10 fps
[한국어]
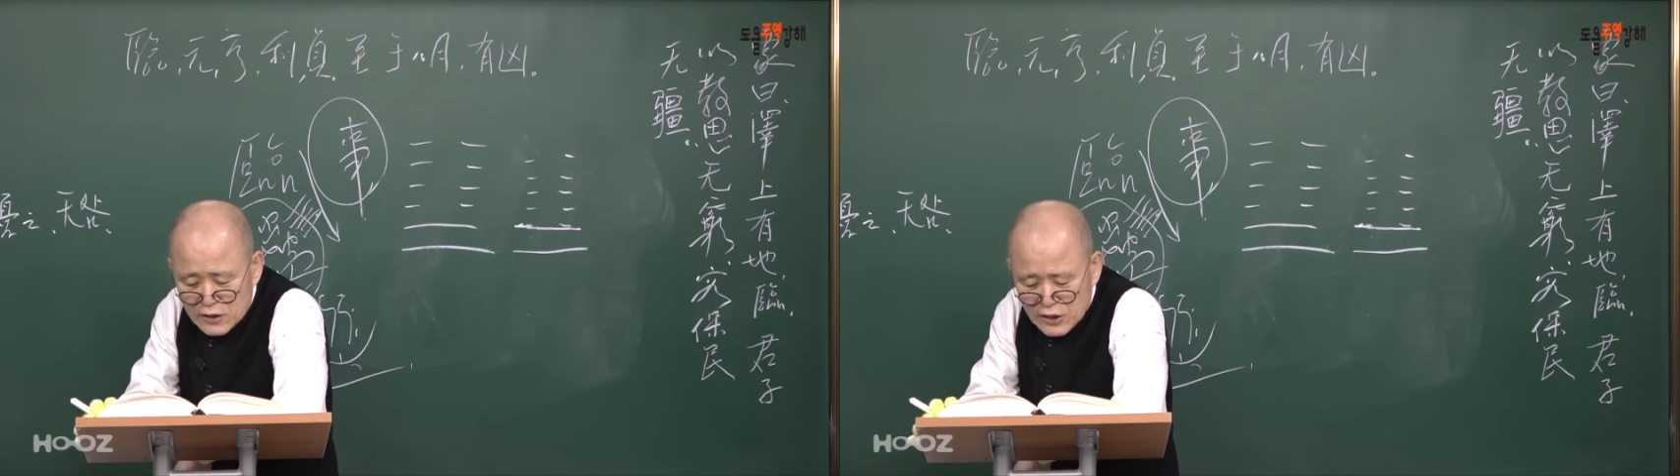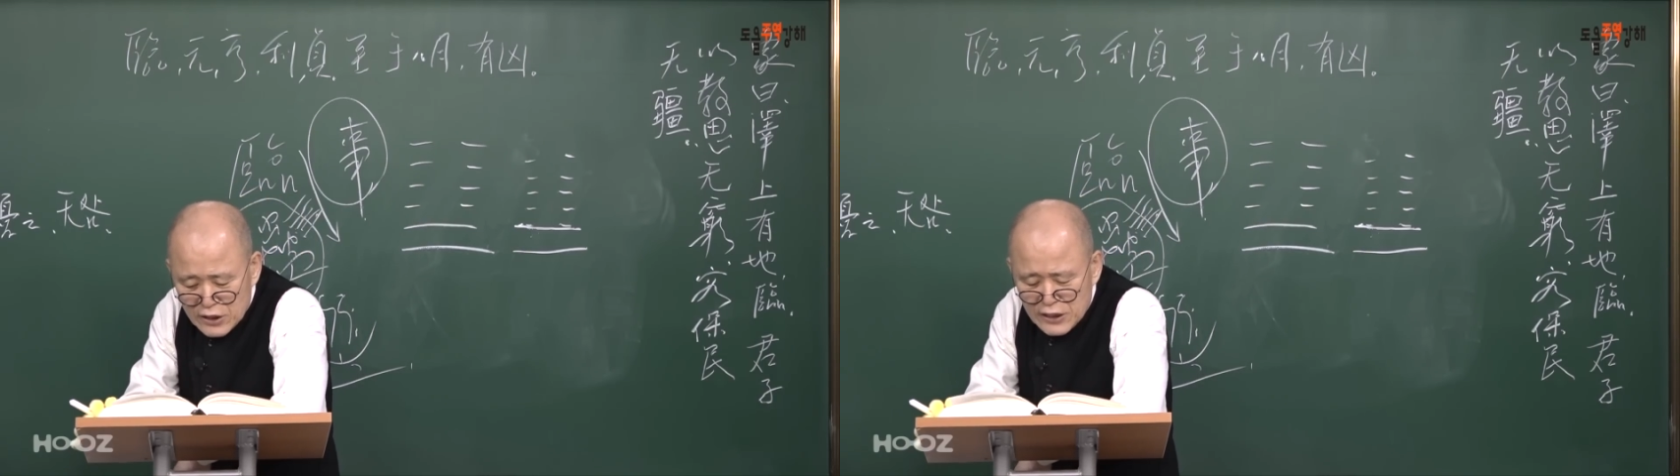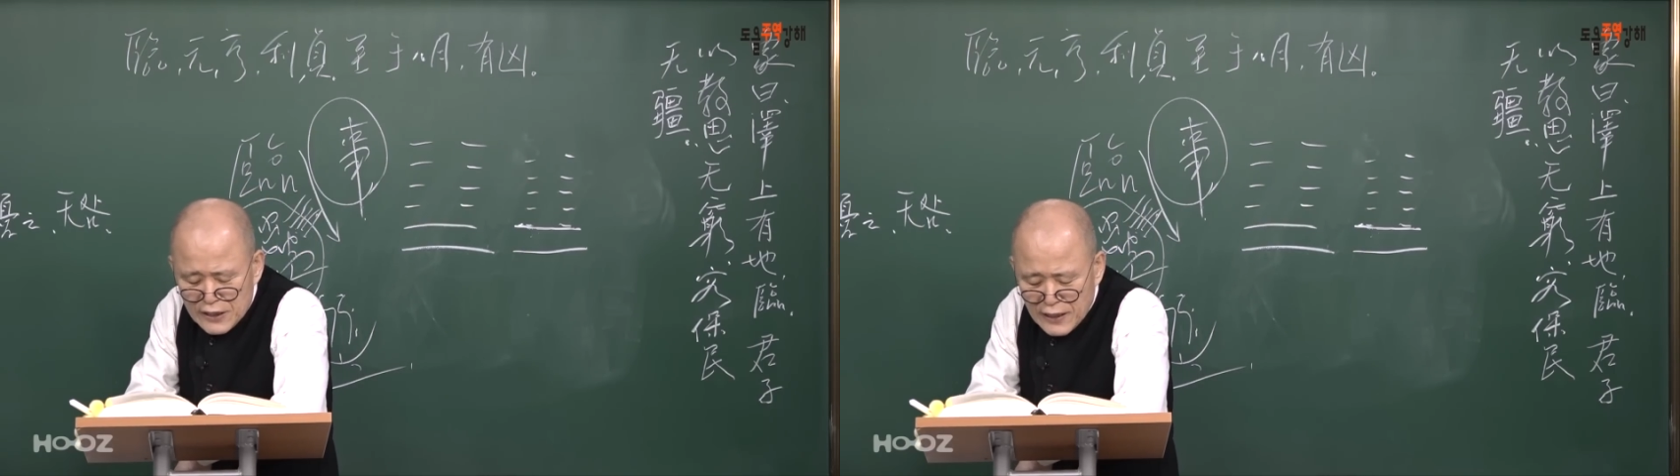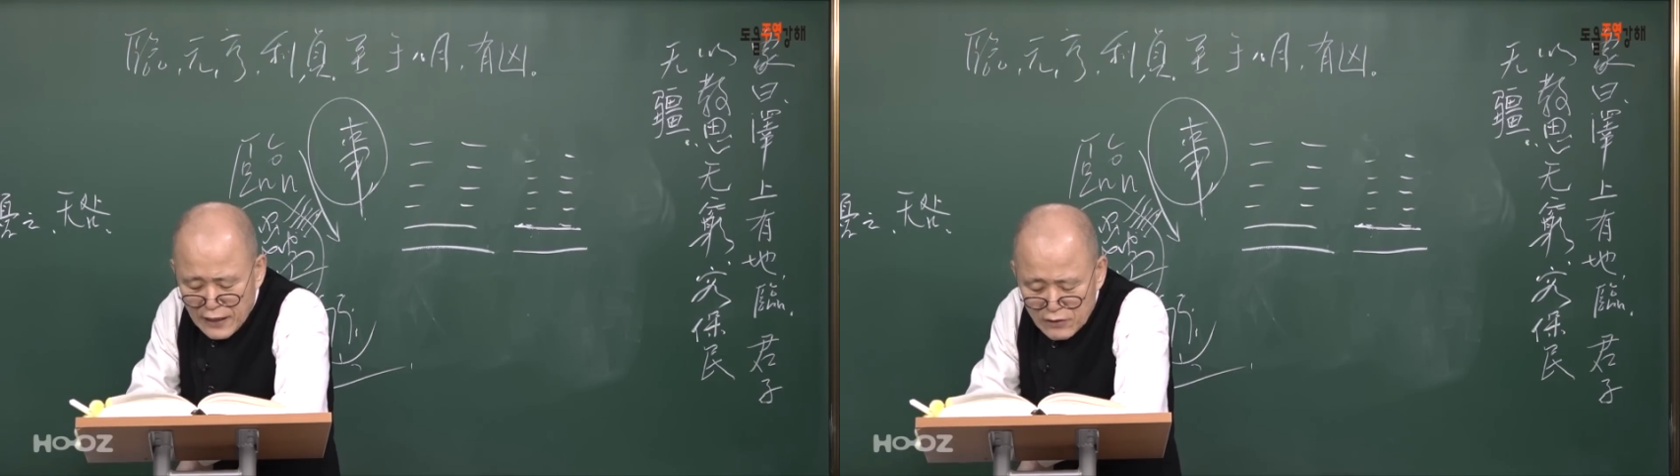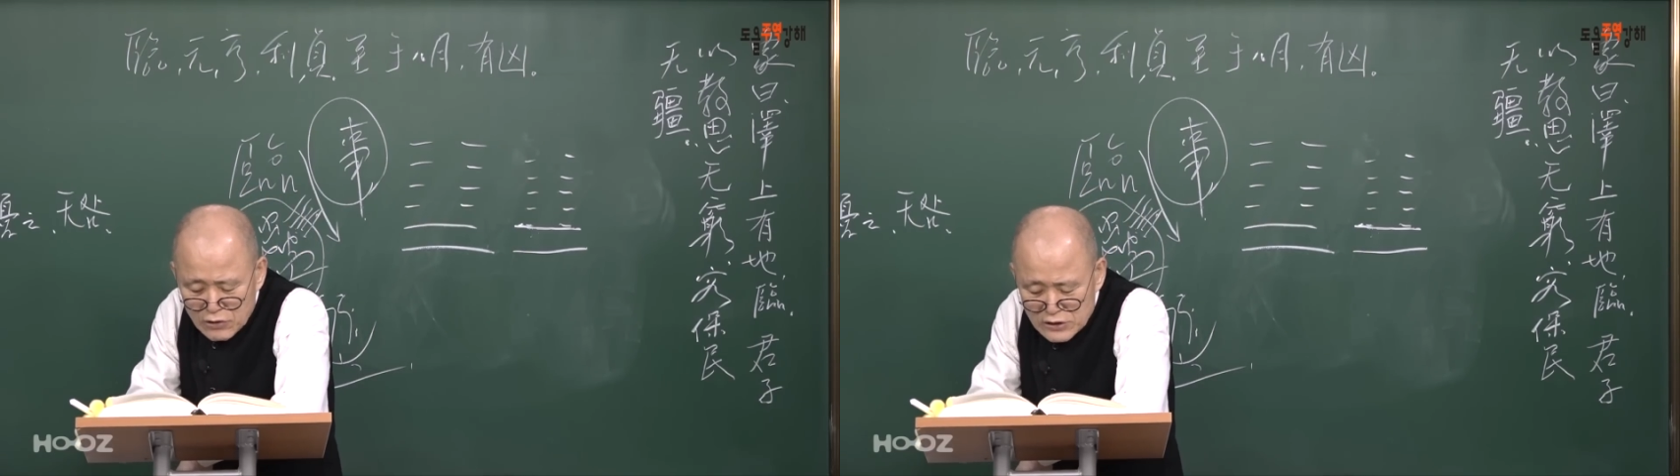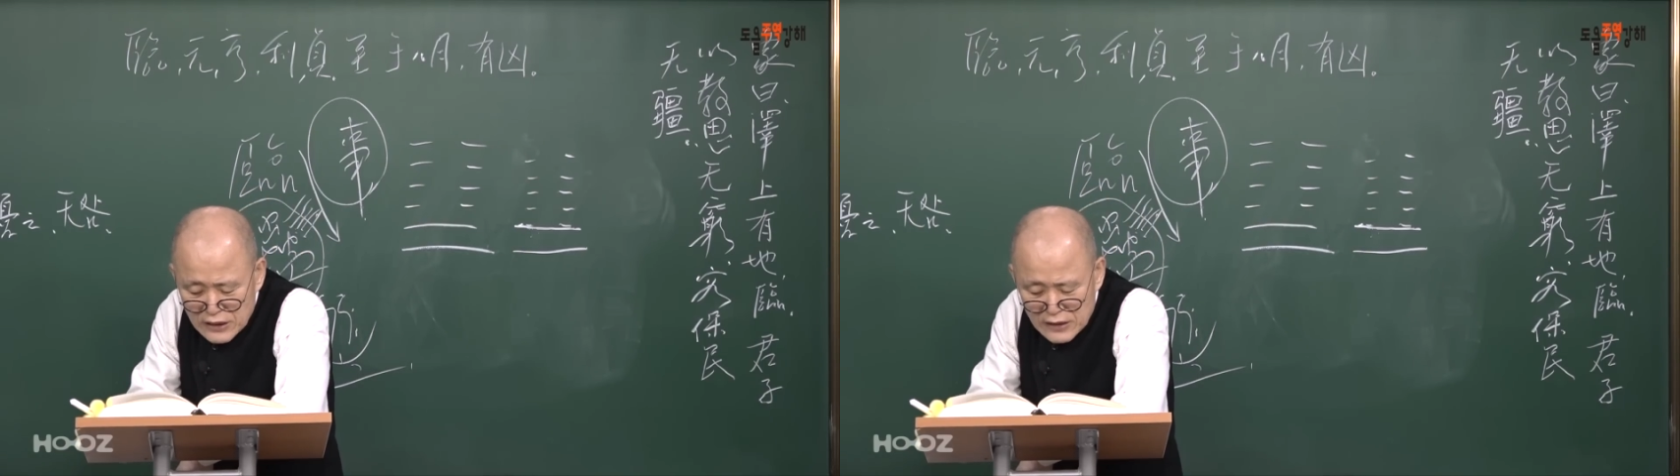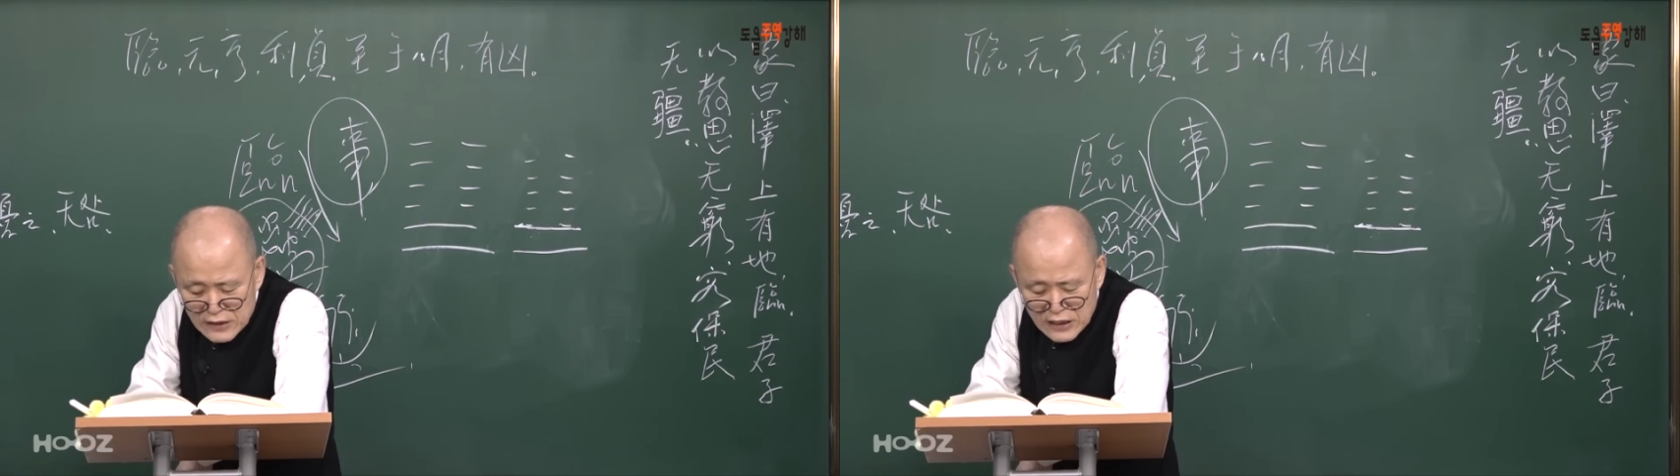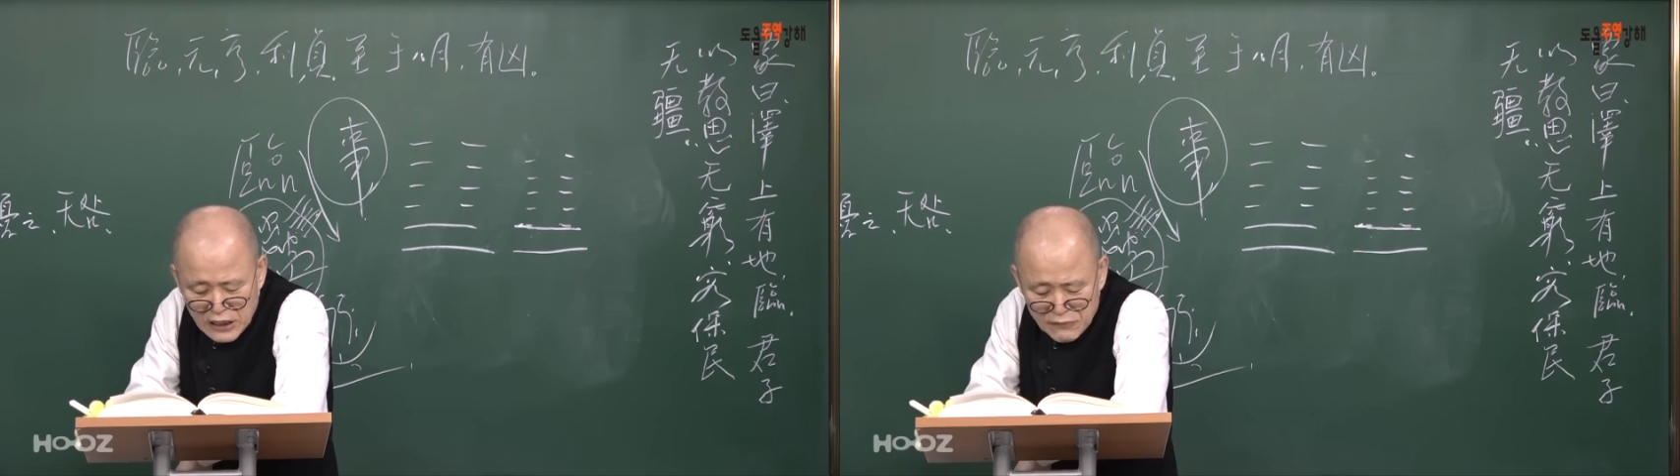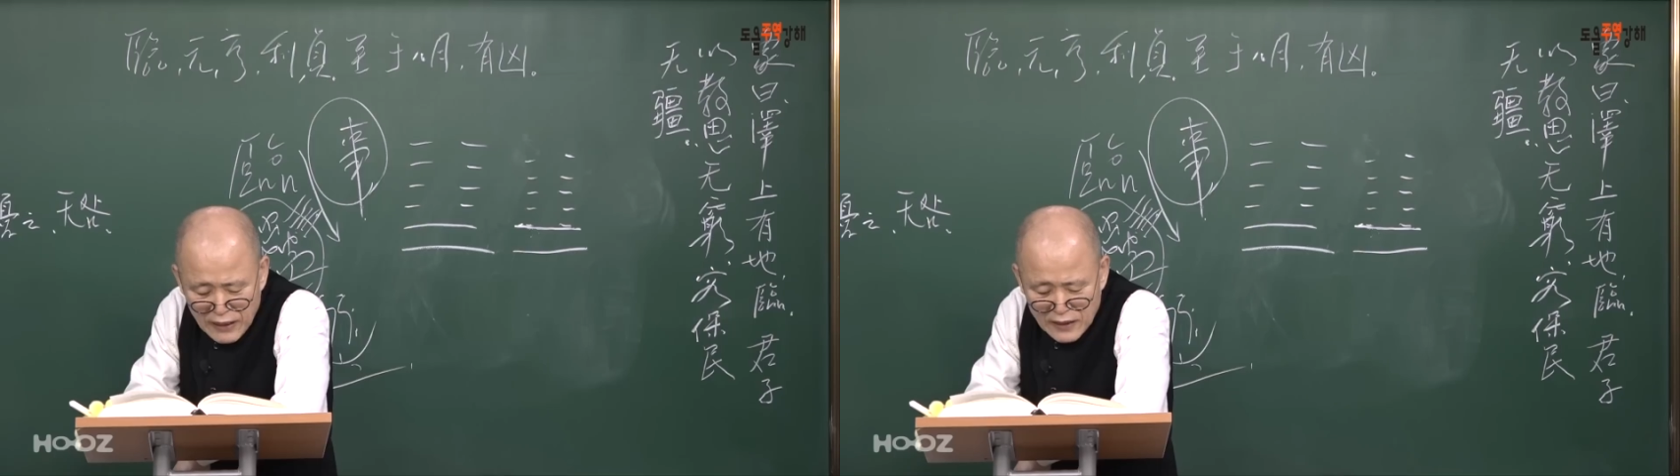일이라는 것이 생기게 되면